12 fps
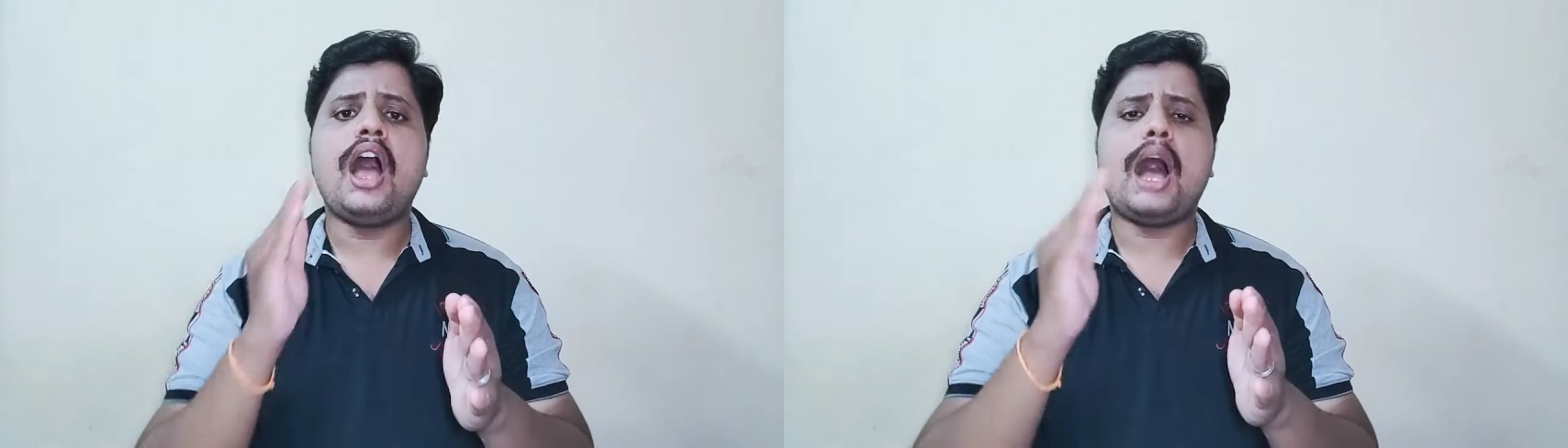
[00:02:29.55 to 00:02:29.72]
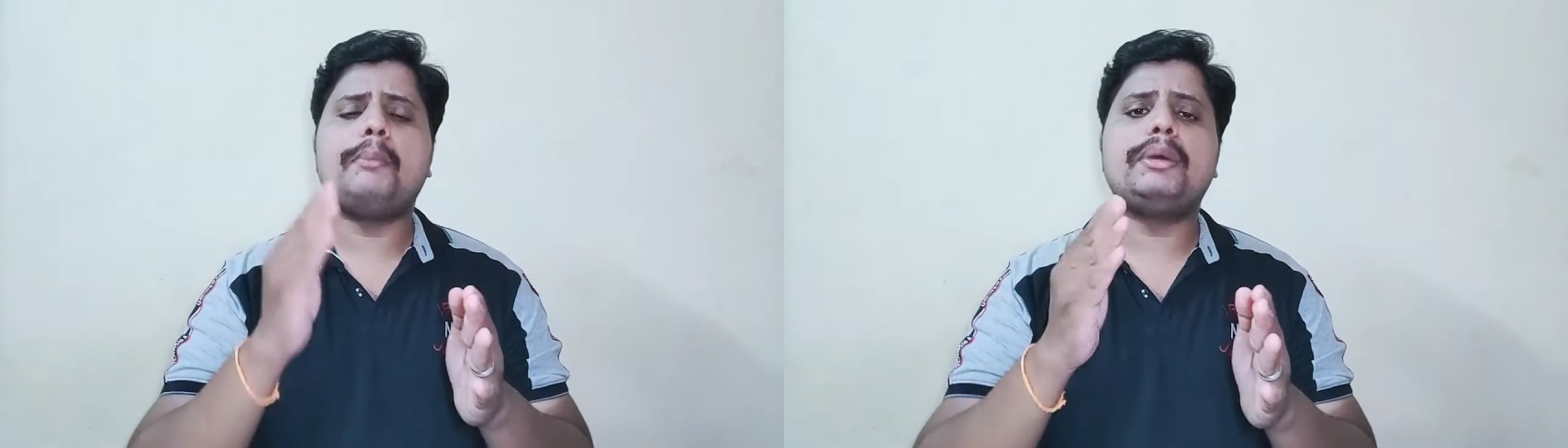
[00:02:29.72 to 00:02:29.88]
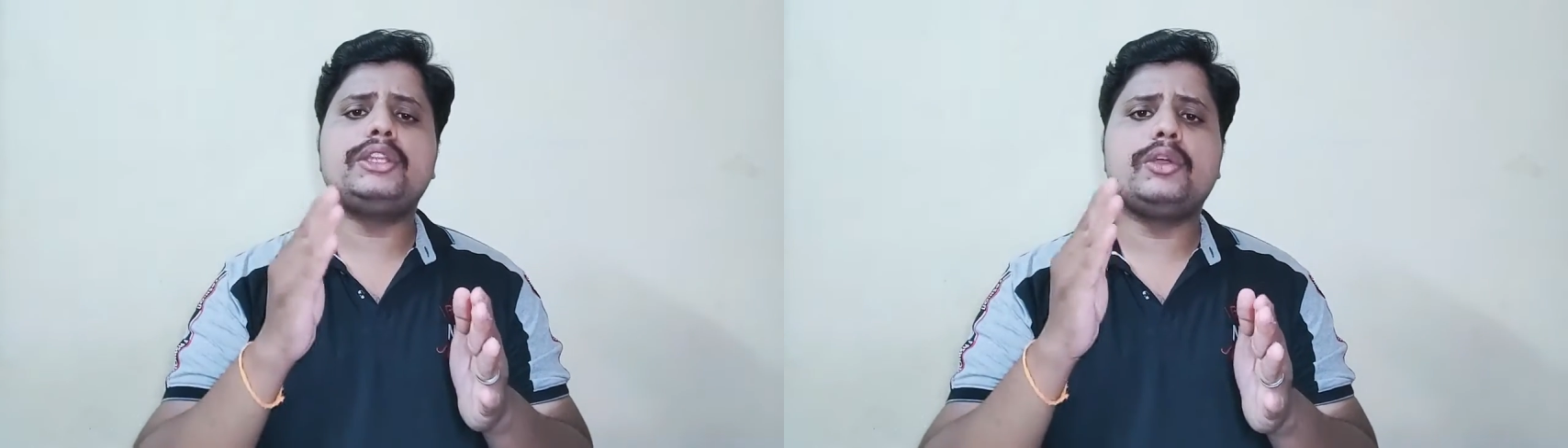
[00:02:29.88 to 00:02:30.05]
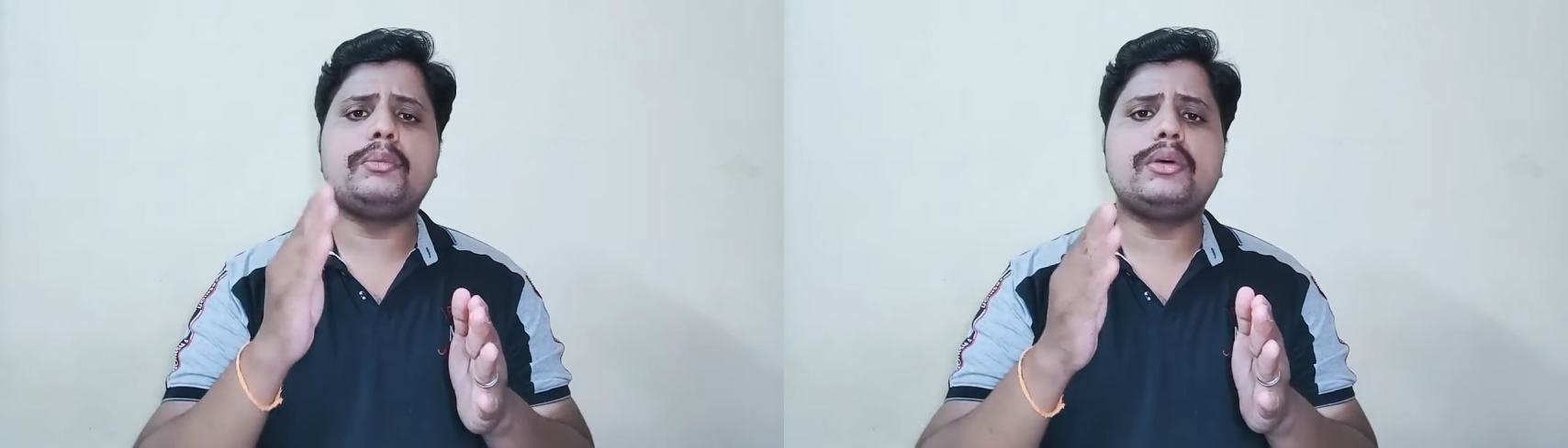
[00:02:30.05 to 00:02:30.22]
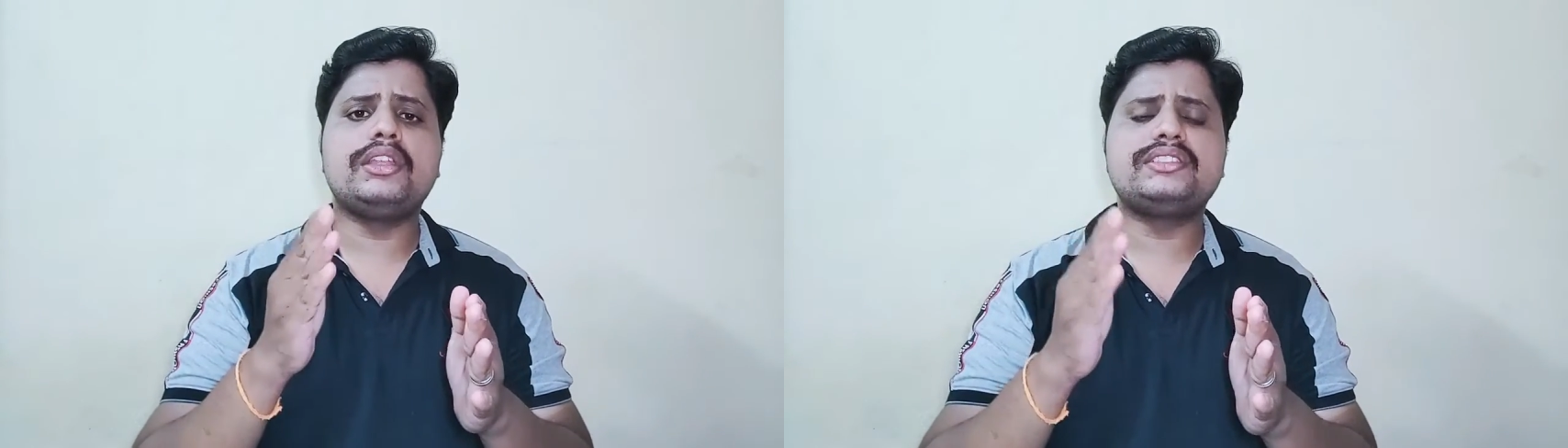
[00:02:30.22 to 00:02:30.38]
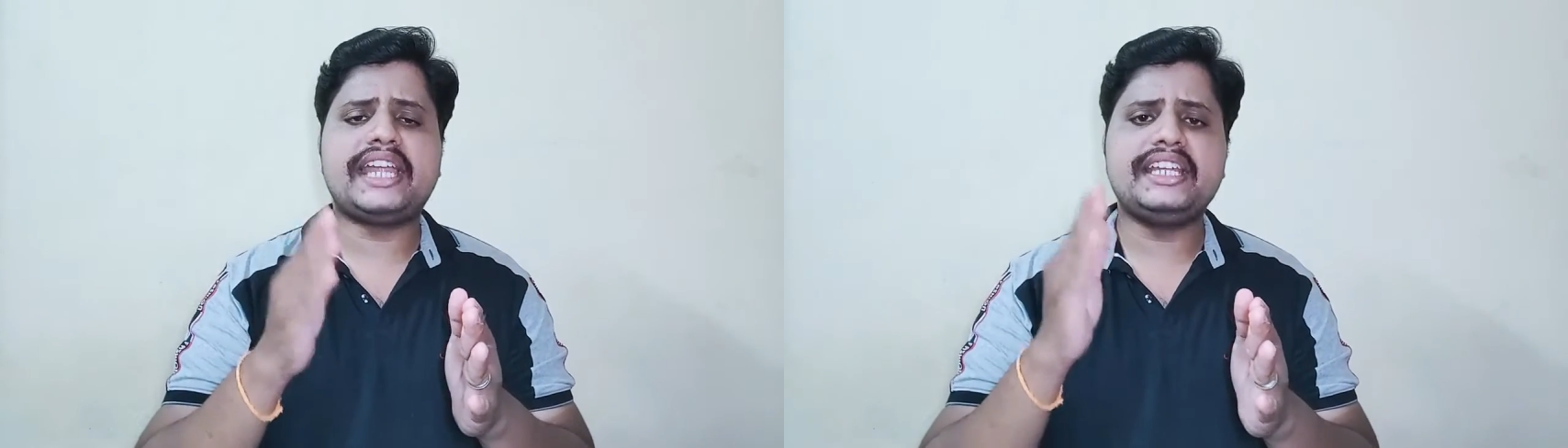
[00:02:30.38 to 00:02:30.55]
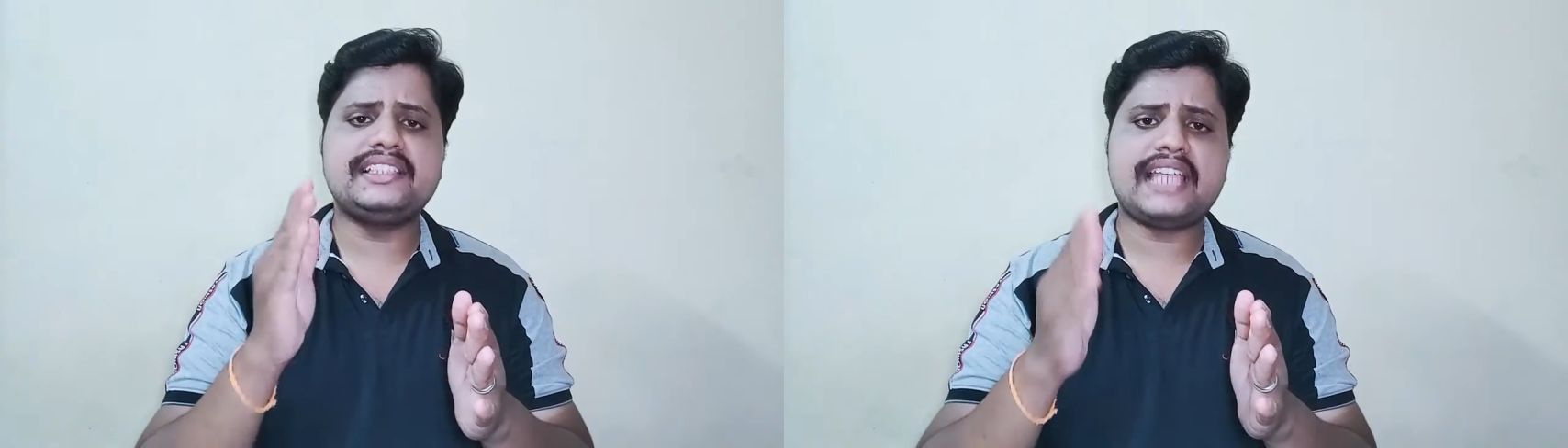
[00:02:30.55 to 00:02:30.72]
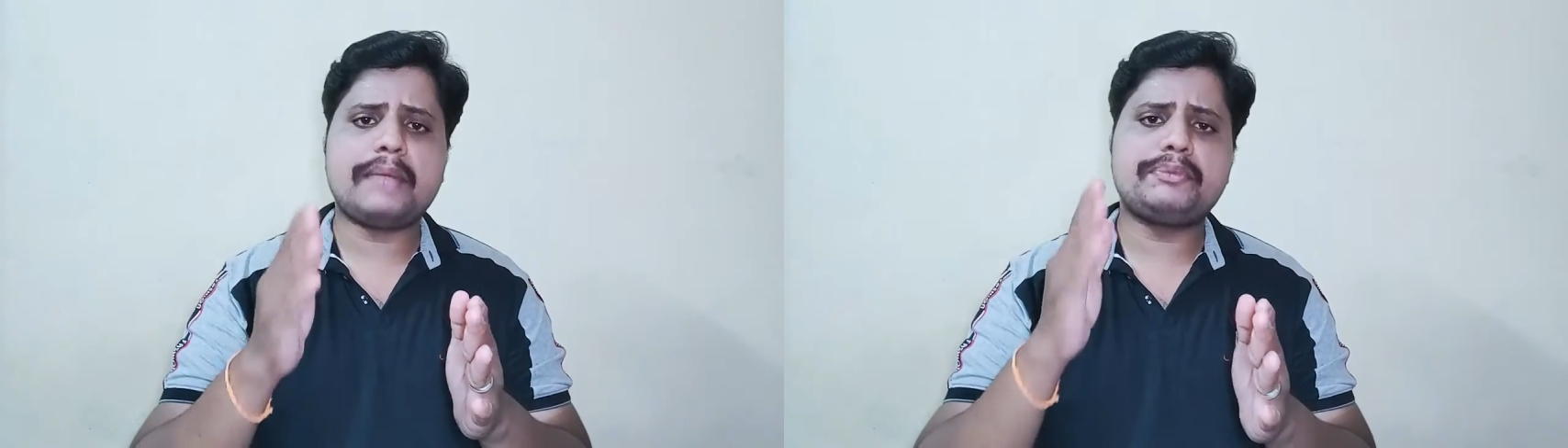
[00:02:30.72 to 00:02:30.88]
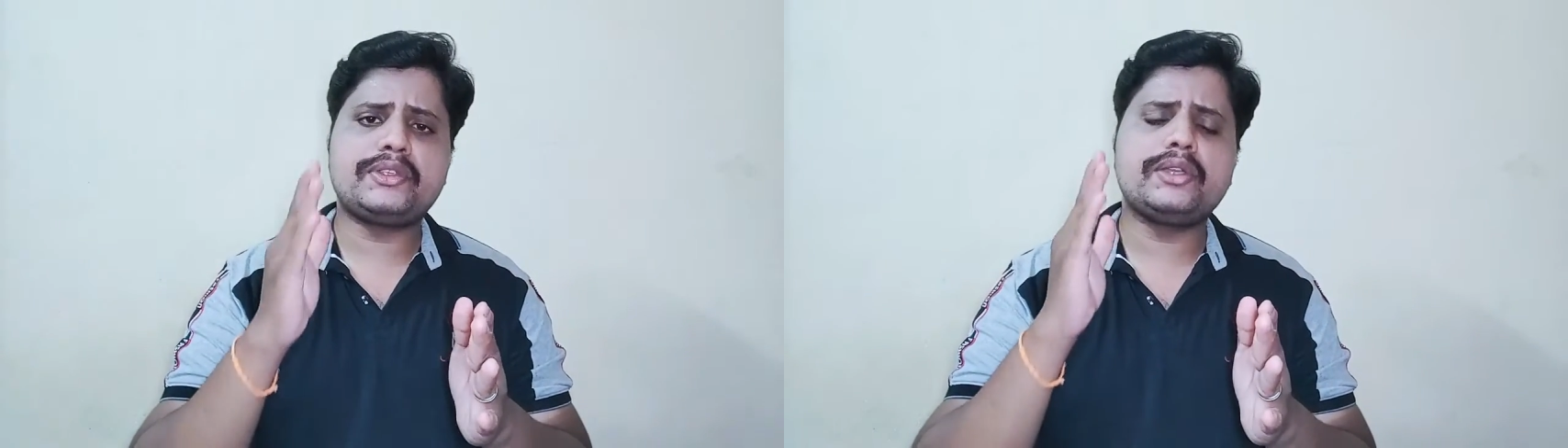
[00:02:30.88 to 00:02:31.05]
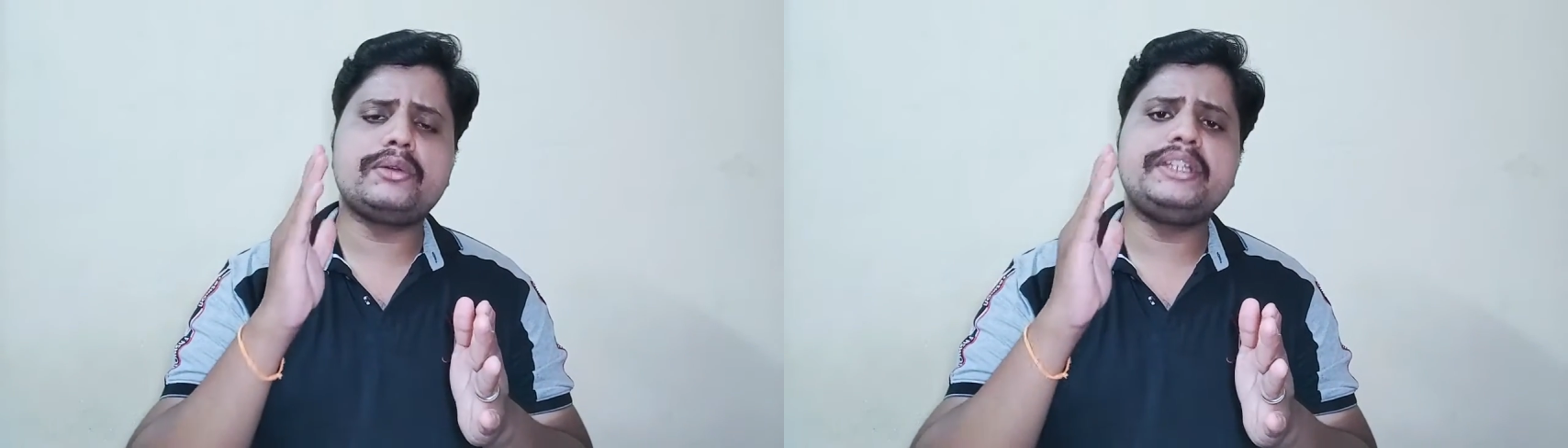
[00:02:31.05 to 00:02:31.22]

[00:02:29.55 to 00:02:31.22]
ஐம்பத்தி ஒன்பது சைனீஸ் ஆப்ஸையும்